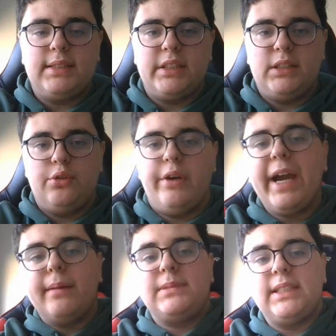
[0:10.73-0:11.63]
s'agit de
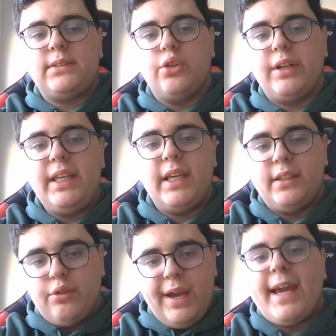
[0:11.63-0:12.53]
RMC Story
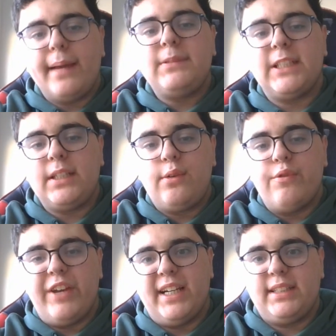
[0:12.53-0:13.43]
et de RMC
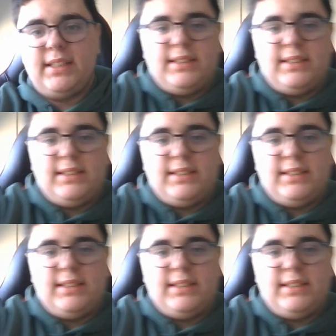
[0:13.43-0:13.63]
Découverte. Et